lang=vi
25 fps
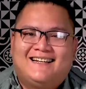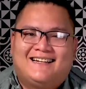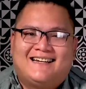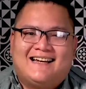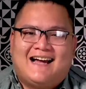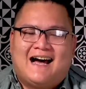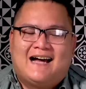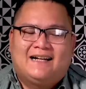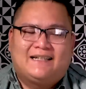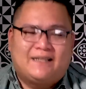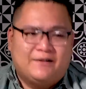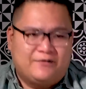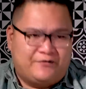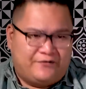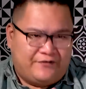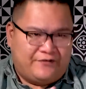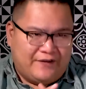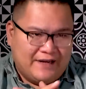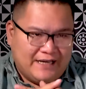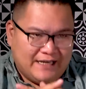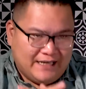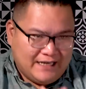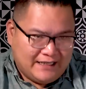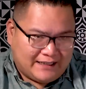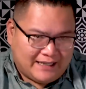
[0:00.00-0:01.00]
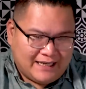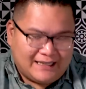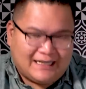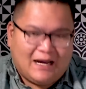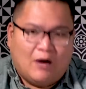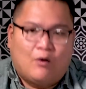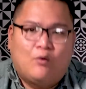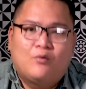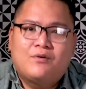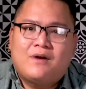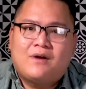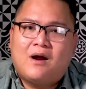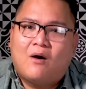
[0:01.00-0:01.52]
đã thì vì cái
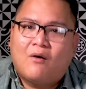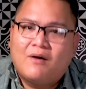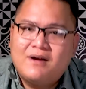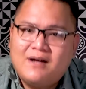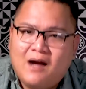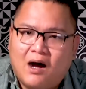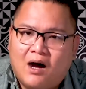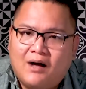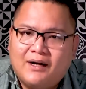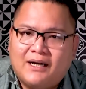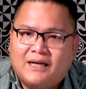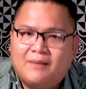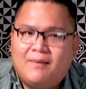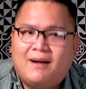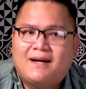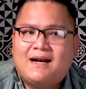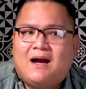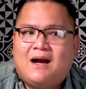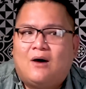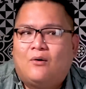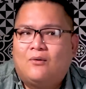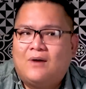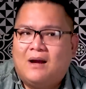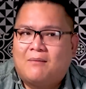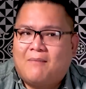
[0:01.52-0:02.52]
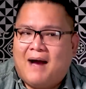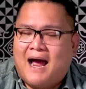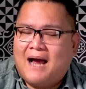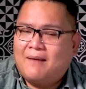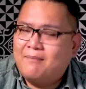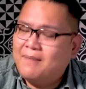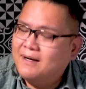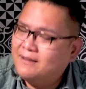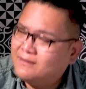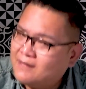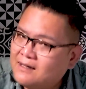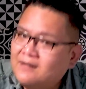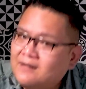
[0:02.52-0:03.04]
câu nói đó thì bắt đầu là bạn
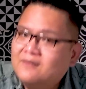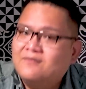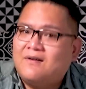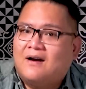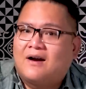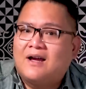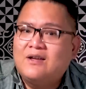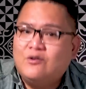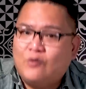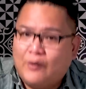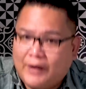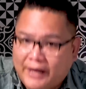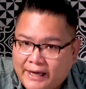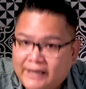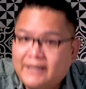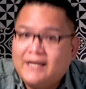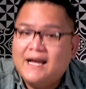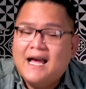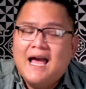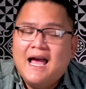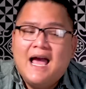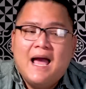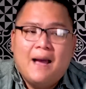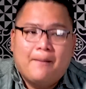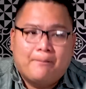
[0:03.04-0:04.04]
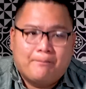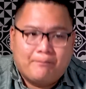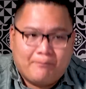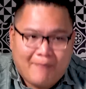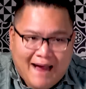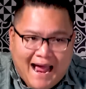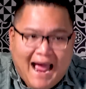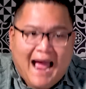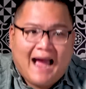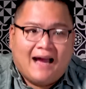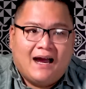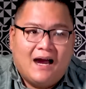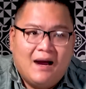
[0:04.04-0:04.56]
mới tin vào cái chuyện
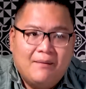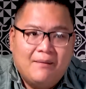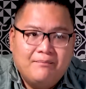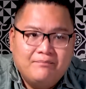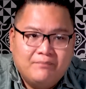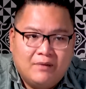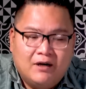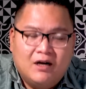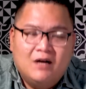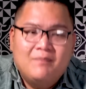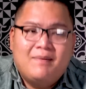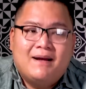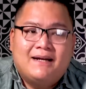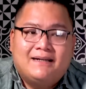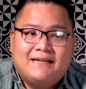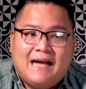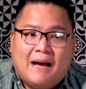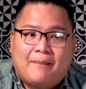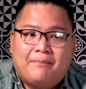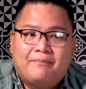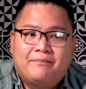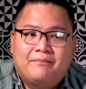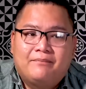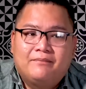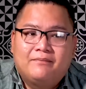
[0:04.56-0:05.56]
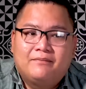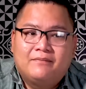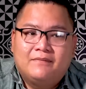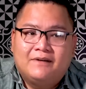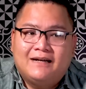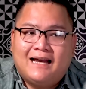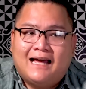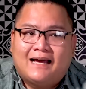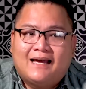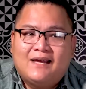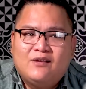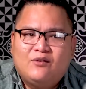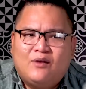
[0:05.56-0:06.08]
mà hôm bữa mình gặp
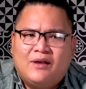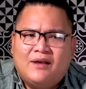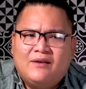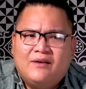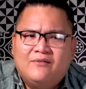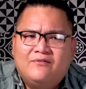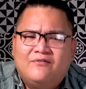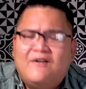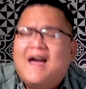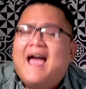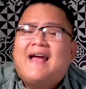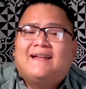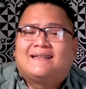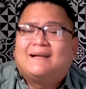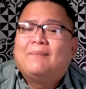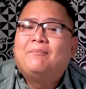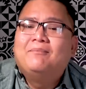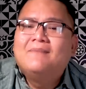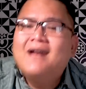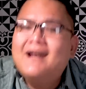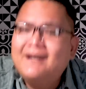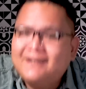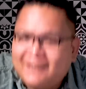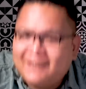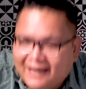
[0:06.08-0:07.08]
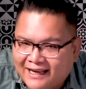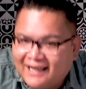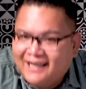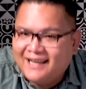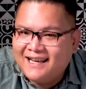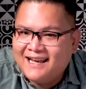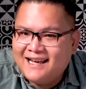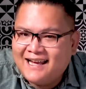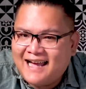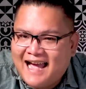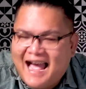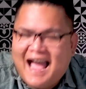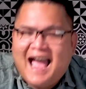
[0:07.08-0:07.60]
là cái chuyện về tâm linh rồi
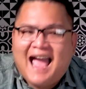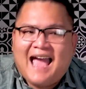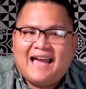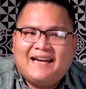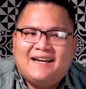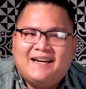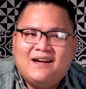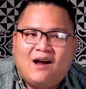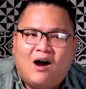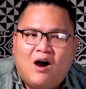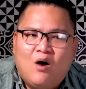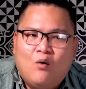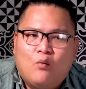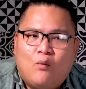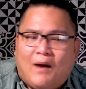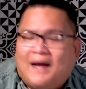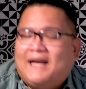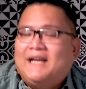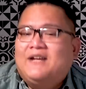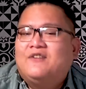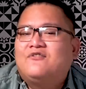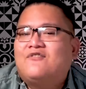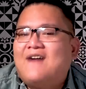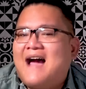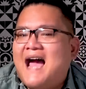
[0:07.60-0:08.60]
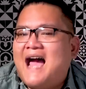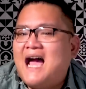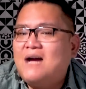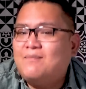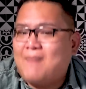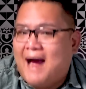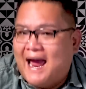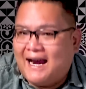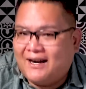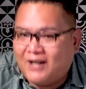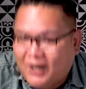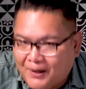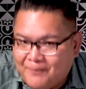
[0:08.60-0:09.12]
ai đó quậy phá
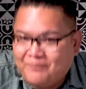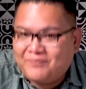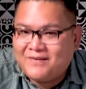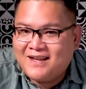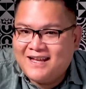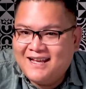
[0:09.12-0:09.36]
bạn rồi